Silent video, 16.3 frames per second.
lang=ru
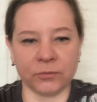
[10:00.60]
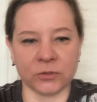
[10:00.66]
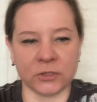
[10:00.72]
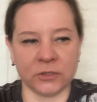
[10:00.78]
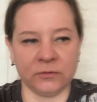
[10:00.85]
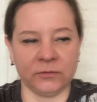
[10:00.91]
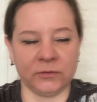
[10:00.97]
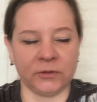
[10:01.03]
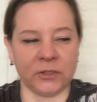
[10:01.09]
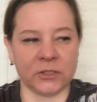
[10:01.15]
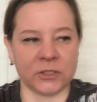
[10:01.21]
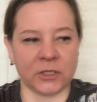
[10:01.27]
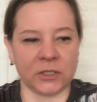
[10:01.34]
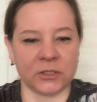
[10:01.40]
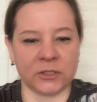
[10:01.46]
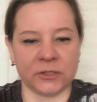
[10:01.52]
после
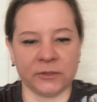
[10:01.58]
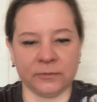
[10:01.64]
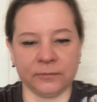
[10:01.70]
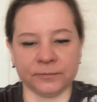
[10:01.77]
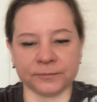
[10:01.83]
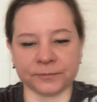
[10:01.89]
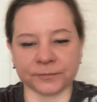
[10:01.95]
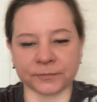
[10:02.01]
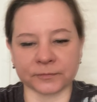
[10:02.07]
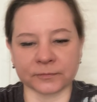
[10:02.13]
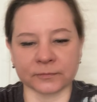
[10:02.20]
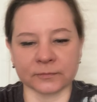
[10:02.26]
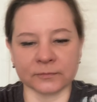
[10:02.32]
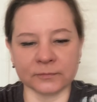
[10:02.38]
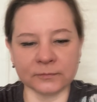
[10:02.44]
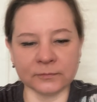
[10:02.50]
инвентаризации.
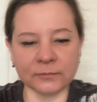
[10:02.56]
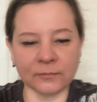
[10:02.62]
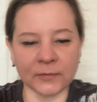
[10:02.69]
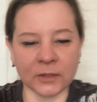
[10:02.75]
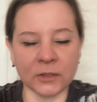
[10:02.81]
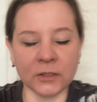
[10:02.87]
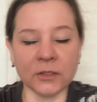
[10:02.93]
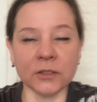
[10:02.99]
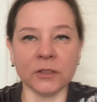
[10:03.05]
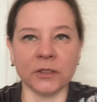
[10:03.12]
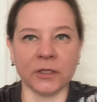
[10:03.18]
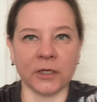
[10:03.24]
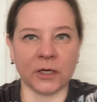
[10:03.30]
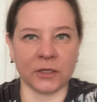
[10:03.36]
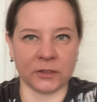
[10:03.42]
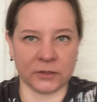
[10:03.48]
И
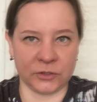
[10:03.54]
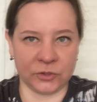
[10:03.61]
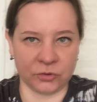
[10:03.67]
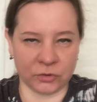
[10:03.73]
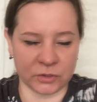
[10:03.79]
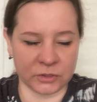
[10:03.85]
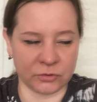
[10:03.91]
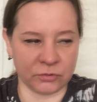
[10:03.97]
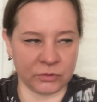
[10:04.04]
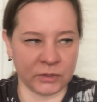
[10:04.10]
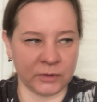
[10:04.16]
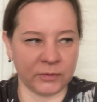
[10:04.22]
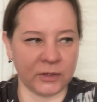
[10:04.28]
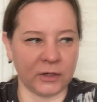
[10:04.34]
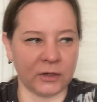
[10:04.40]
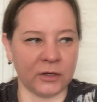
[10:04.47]
я еще раз сегодня
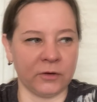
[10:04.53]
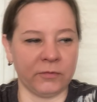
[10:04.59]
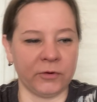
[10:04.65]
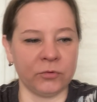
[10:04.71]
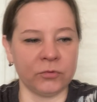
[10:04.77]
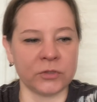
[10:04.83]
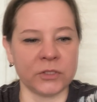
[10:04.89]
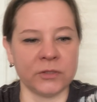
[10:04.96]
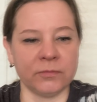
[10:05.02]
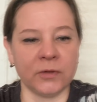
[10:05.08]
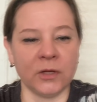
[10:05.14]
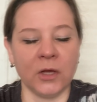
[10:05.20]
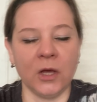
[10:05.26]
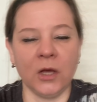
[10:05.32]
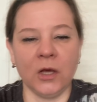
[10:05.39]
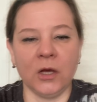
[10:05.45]
оговорю с ним,
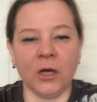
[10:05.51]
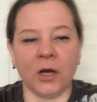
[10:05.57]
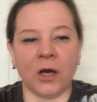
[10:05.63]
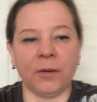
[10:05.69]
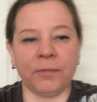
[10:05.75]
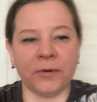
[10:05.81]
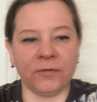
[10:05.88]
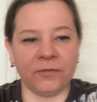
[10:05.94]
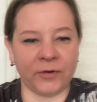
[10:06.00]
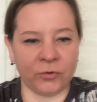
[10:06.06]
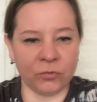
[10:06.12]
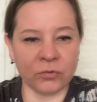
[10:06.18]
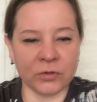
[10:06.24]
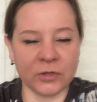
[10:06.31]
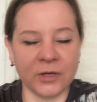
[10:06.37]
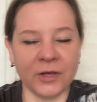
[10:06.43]
обговорю,